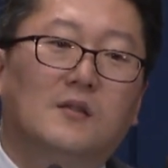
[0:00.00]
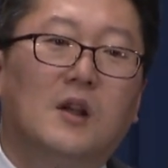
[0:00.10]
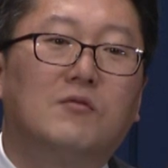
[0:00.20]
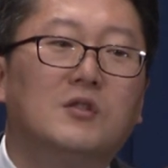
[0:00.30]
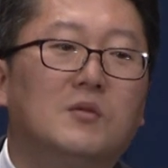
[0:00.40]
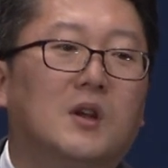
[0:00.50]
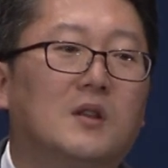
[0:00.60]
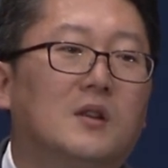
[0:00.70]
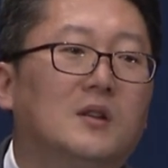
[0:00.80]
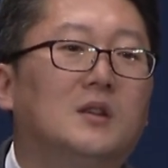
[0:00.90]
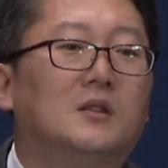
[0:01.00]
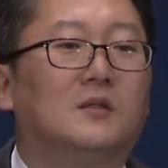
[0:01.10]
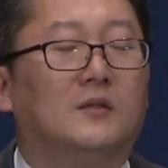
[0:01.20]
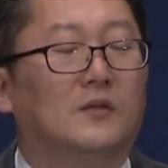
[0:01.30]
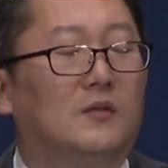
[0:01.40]

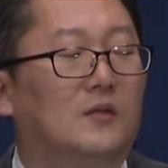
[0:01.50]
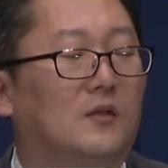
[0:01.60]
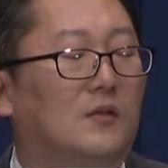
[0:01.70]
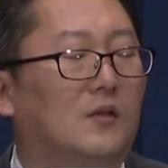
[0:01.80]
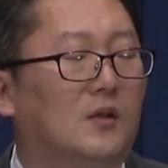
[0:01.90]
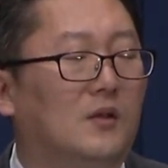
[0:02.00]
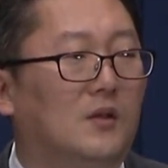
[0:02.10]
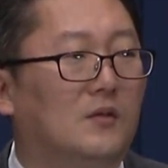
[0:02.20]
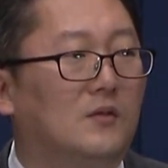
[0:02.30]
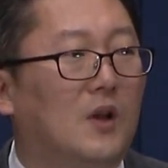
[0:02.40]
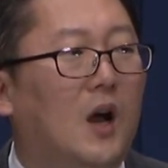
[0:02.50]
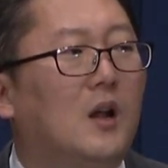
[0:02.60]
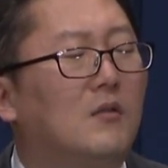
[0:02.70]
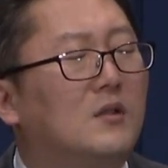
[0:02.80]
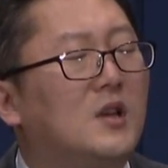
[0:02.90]
예수님께서는
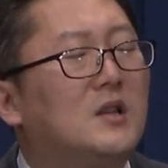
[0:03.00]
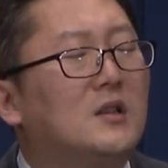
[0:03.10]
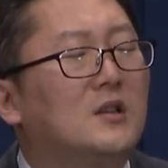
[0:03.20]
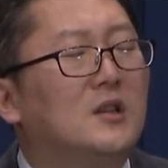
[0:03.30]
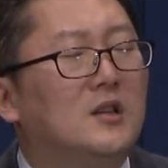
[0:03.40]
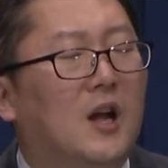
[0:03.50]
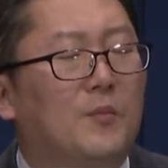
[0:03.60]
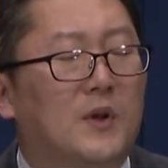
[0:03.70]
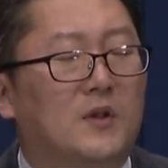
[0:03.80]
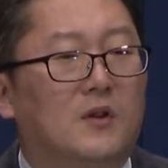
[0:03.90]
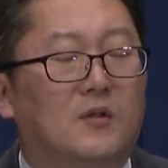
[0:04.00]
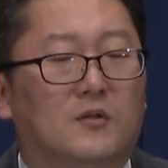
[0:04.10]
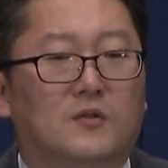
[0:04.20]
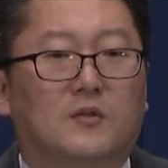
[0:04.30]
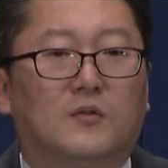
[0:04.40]
제자들
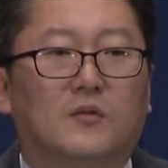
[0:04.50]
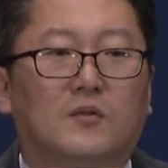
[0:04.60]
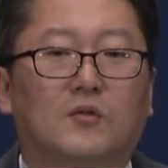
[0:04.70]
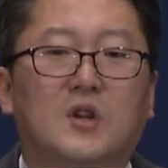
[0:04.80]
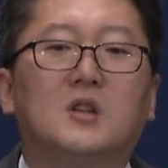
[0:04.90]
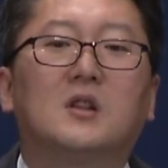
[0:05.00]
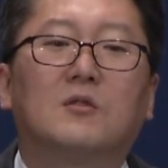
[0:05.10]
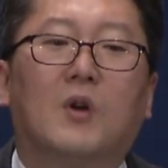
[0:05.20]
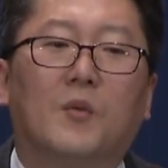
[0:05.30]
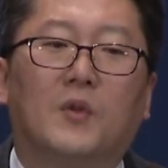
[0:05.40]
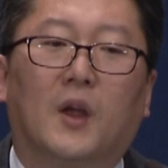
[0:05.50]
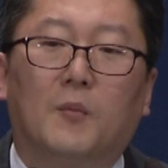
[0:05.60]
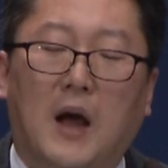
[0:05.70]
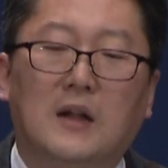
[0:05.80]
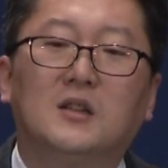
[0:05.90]
앞에서 또 제자들과 함께
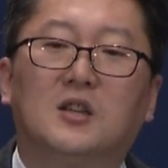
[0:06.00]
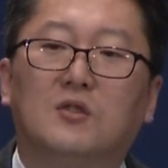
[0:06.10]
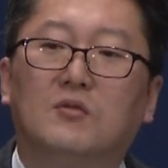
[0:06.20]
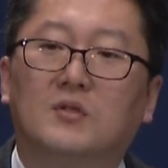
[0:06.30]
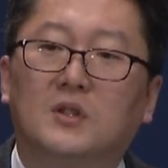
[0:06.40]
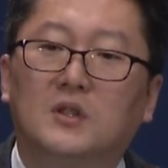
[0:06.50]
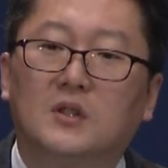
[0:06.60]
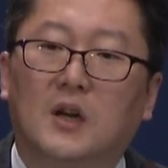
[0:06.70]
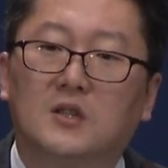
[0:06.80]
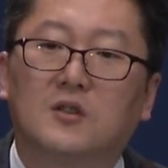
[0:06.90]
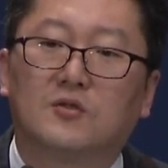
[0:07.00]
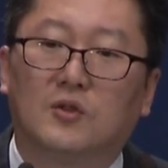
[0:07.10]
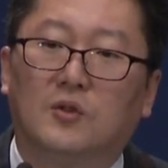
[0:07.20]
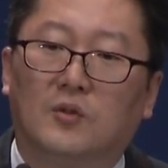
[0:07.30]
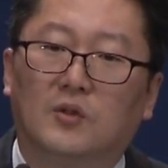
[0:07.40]
많은 기도를
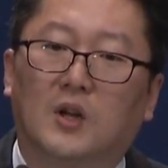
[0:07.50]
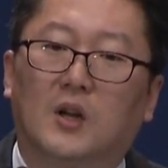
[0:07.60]
하셨죠.